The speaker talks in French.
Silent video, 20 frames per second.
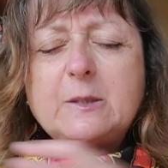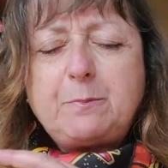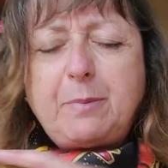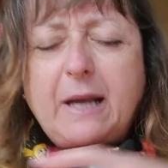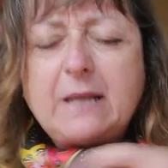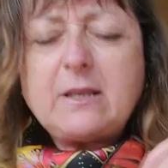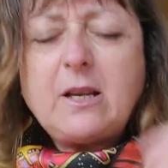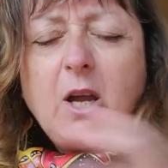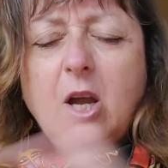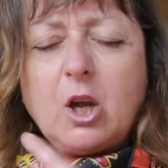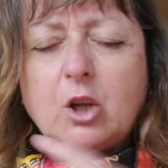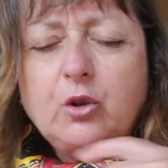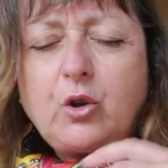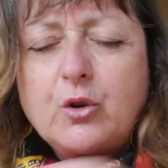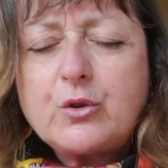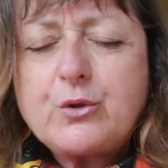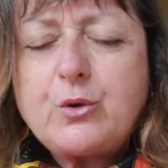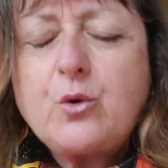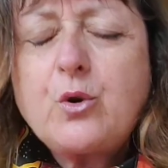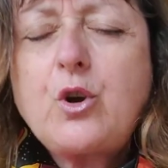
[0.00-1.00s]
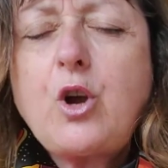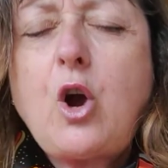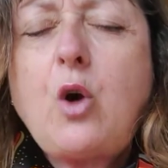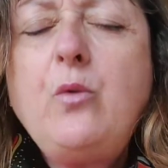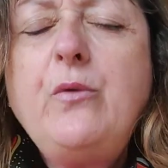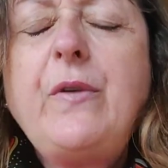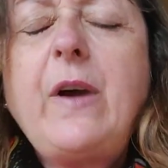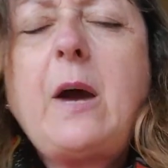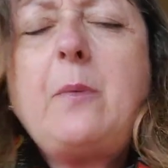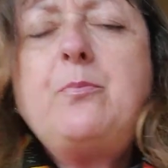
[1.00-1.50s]
espace dans son
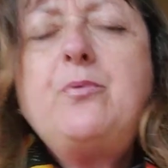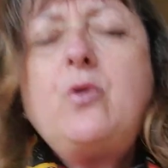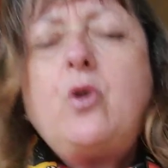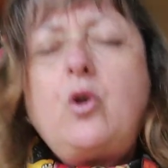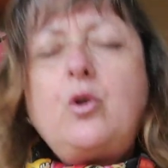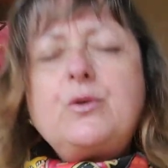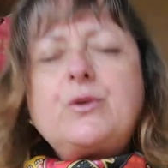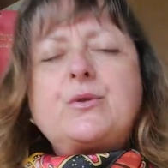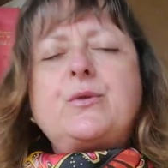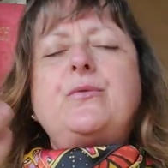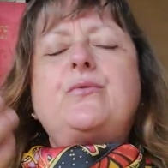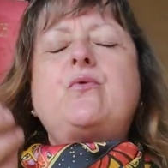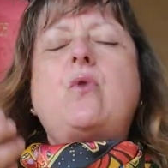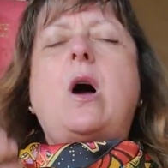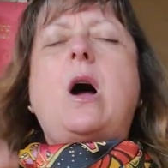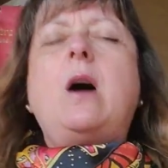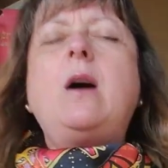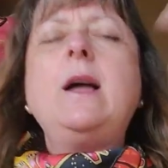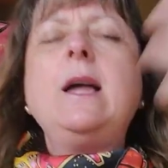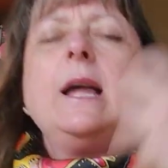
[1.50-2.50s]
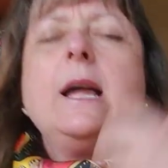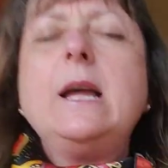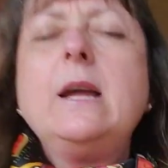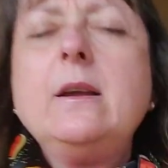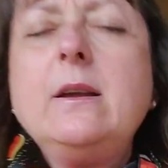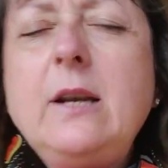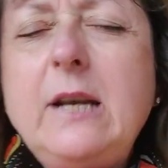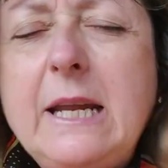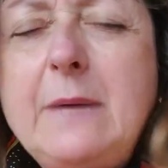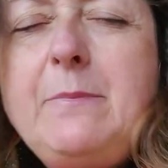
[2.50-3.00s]
cœur ouvert pour recevoir
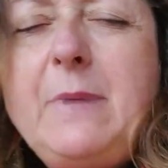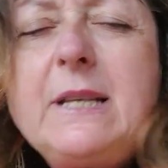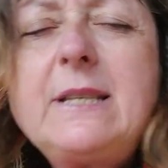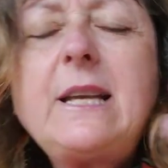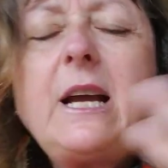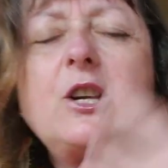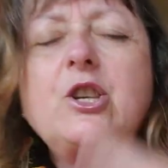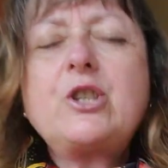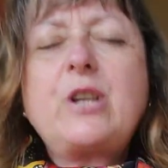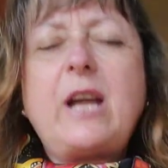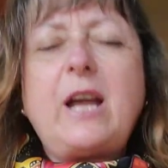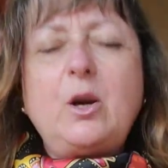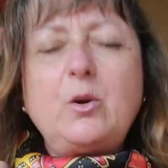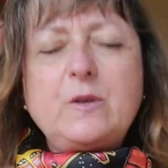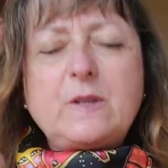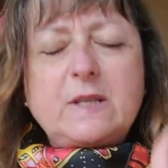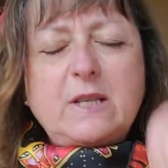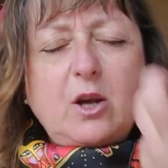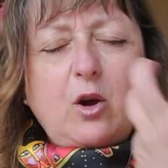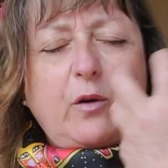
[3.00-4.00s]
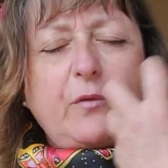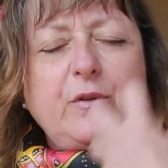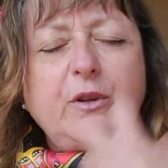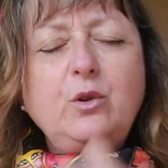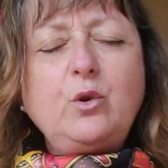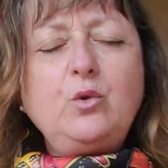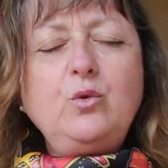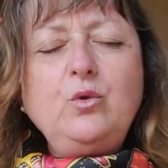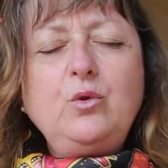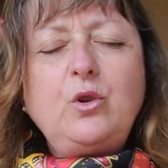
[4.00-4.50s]
les messages qu'elle aussi a envie
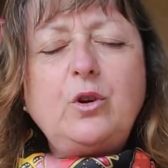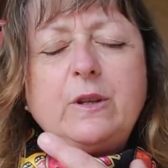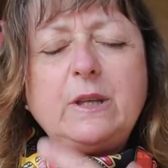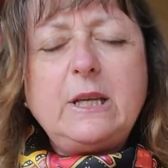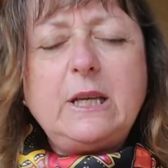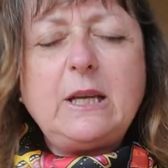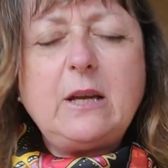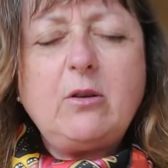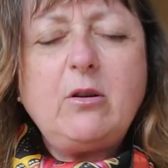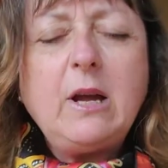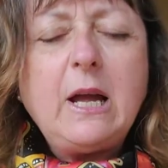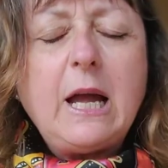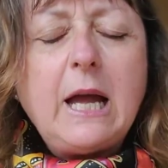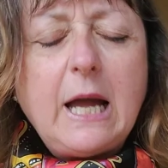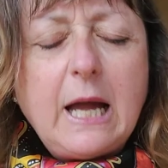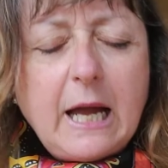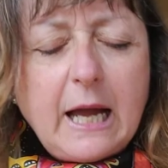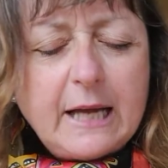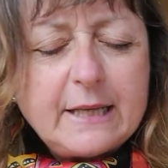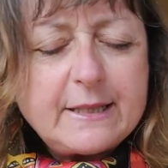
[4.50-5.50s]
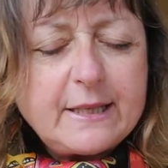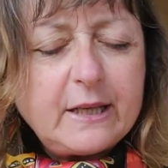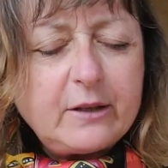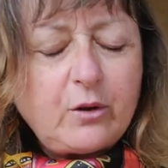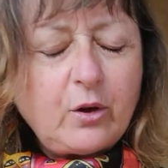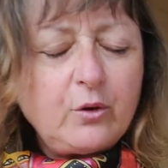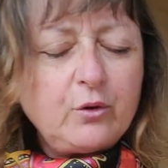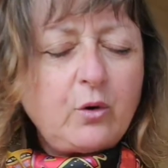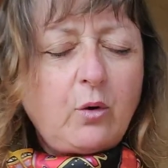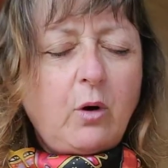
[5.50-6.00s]
de nous donner euh, à
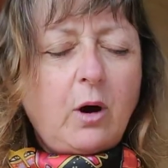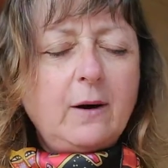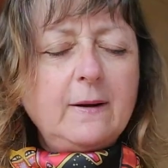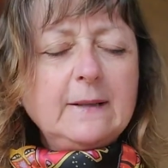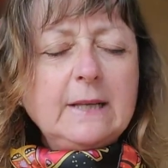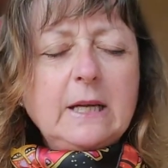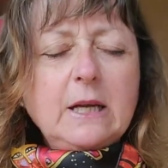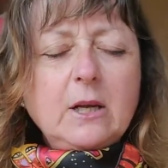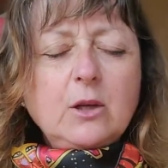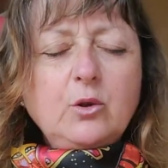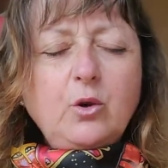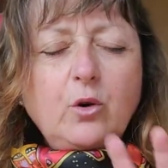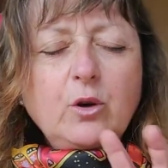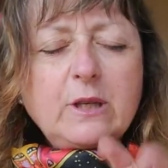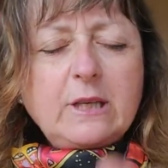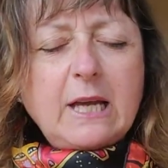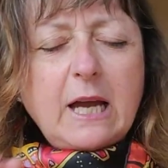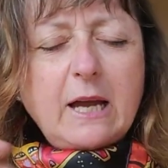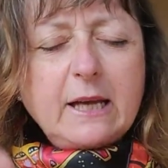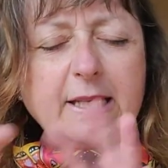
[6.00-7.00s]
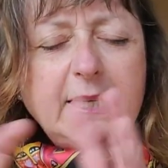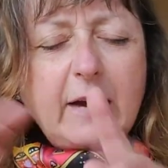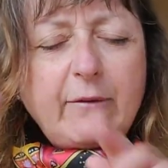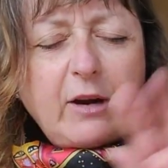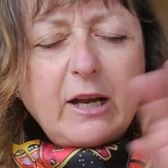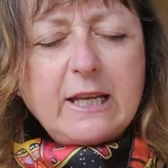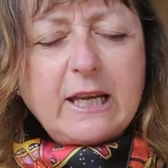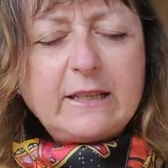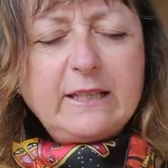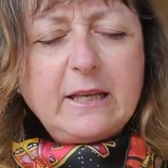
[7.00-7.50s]
cet endroit. Donc il y a, y, a,
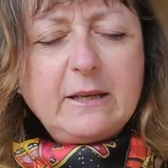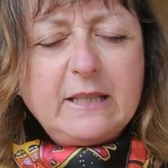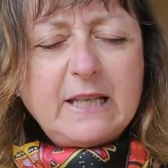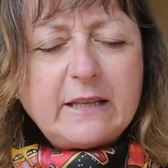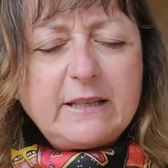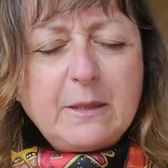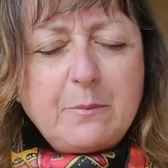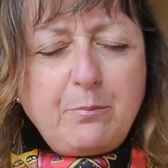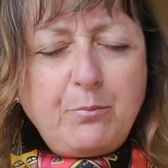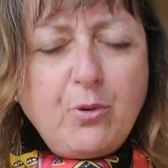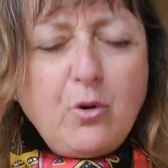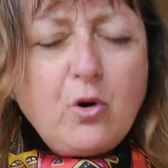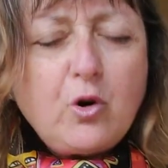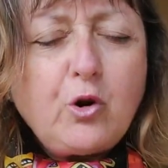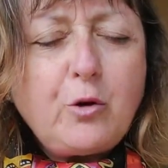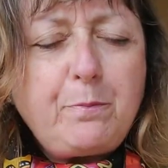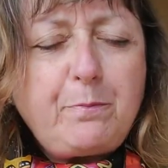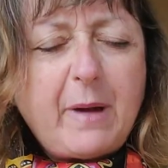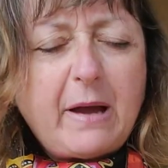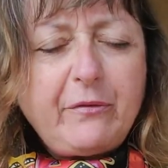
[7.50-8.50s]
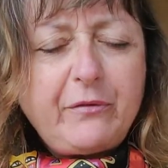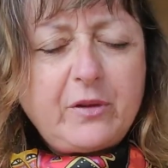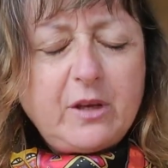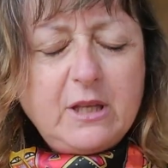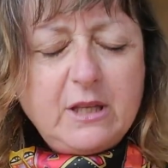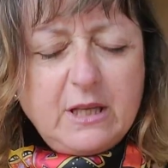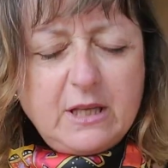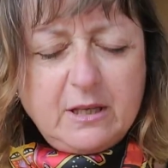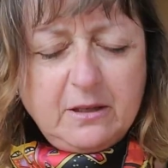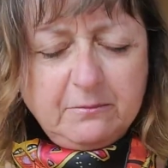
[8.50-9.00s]
voilà, y, a des, y a des boucles pas
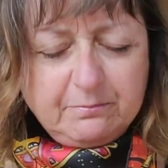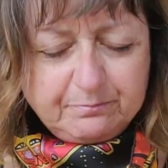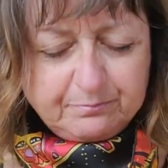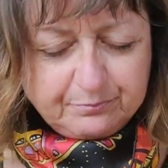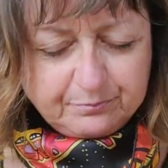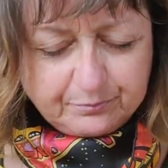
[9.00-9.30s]
finies,